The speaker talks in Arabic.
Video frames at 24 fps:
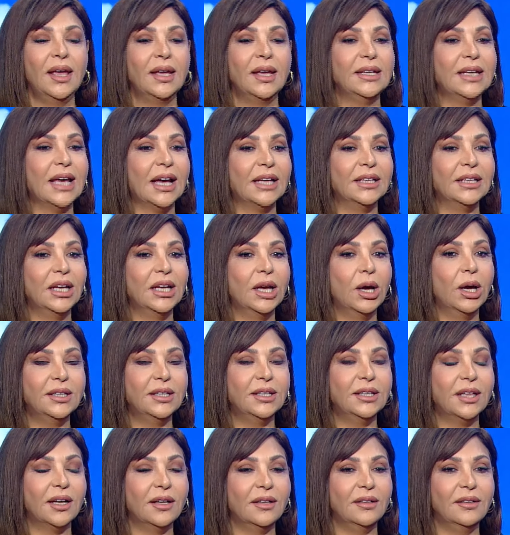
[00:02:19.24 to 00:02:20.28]
يعني
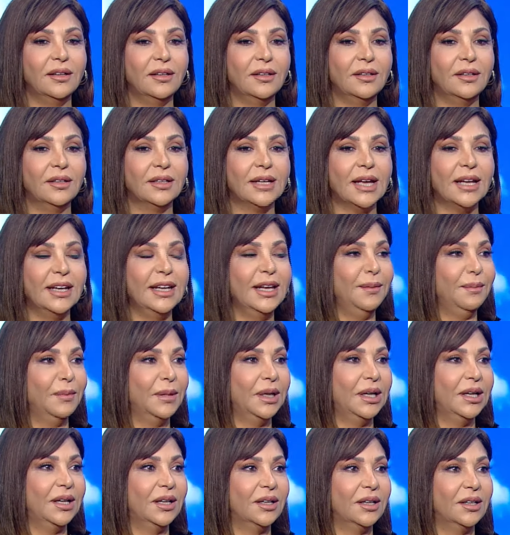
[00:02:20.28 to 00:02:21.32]
هيدا
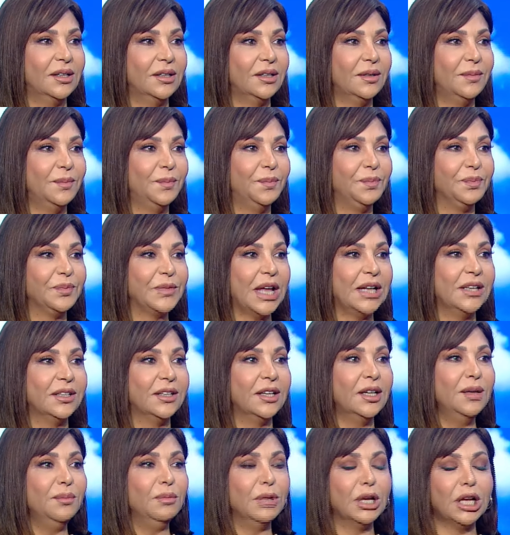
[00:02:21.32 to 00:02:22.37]
الكلام
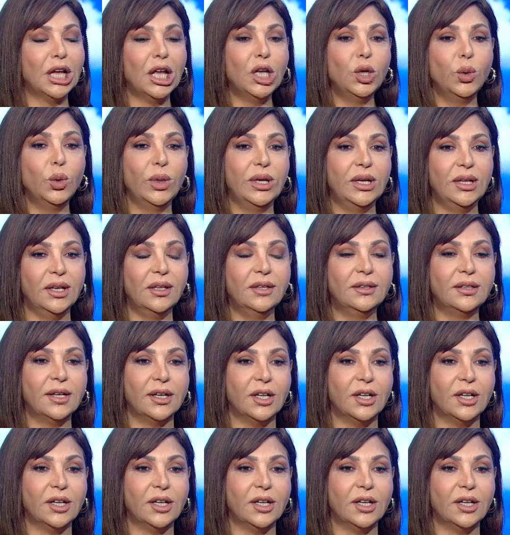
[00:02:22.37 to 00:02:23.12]
هالكلمه الحلوه اللي قلتها